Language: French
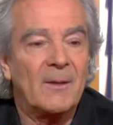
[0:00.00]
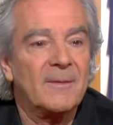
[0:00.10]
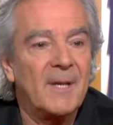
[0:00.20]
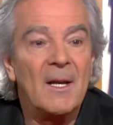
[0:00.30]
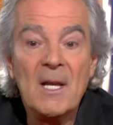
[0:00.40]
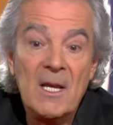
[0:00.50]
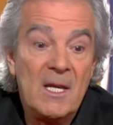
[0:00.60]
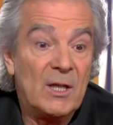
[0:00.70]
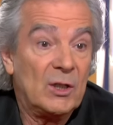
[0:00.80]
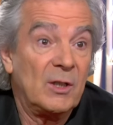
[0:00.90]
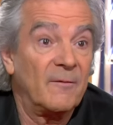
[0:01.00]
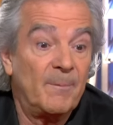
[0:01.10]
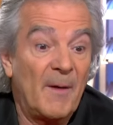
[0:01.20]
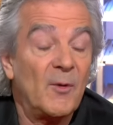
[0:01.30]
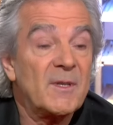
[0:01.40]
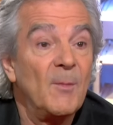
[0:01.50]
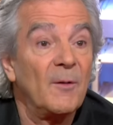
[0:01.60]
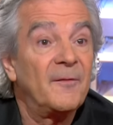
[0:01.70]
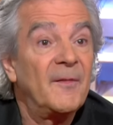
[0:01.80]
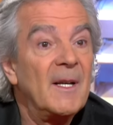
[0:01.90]
avec tout ça, et je n'ai pas
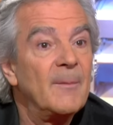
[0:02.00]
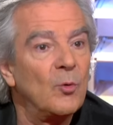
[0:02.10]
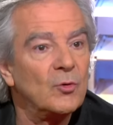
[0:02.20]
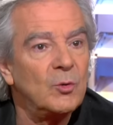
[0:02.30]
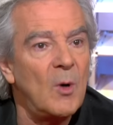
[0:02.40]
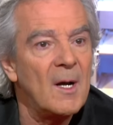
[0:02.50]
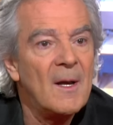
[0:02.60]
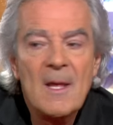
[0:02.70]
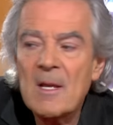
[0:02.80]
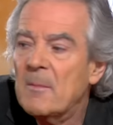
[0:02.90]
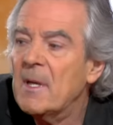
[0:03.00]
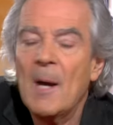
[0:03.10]
forcément fait des bons choix. Mais